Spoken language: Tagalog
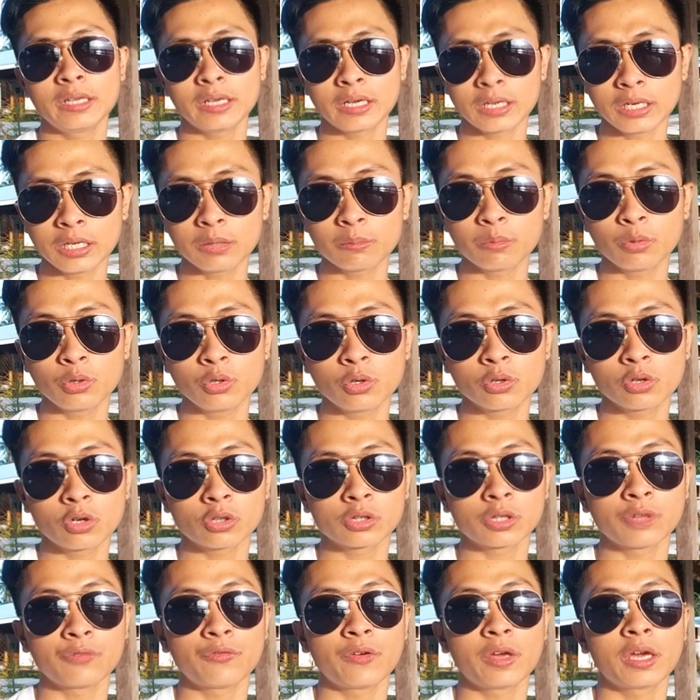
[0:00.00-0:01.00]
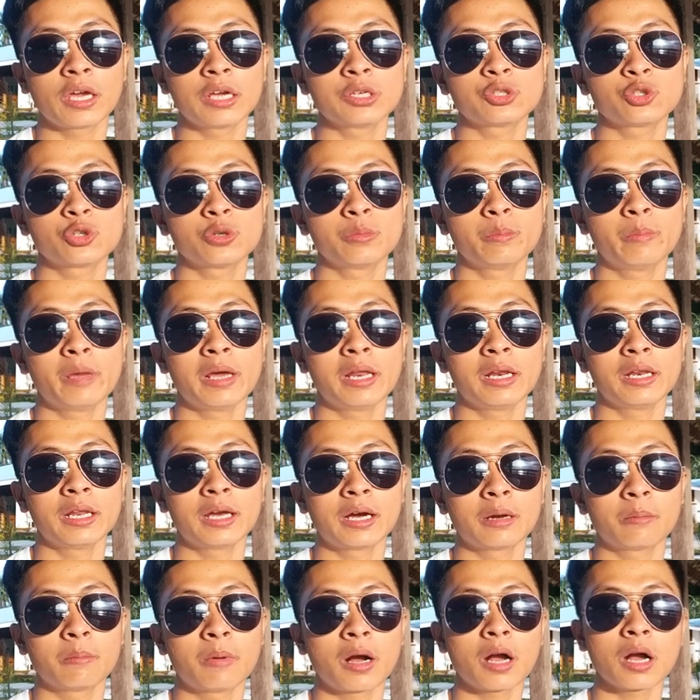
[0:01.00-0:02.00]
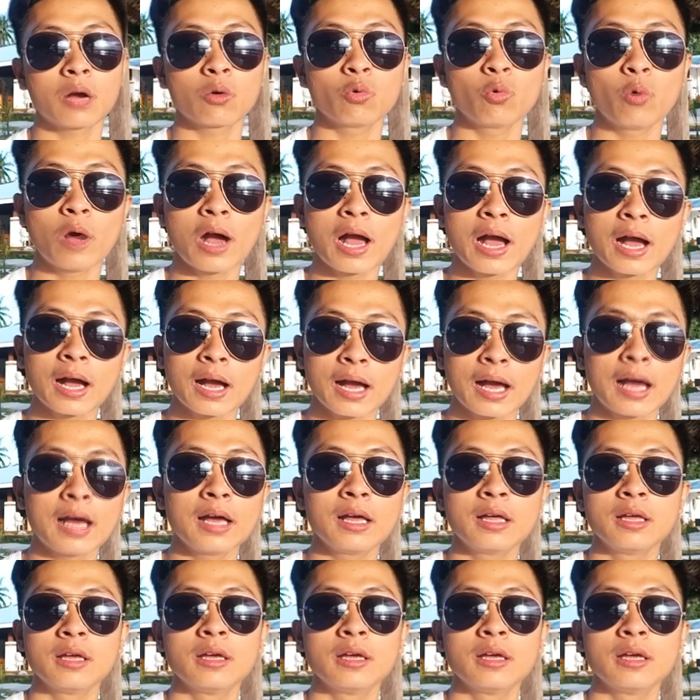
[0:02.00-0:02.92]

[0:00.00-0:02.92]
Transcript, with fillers: i-click mo yung notification bell nang makakuha ka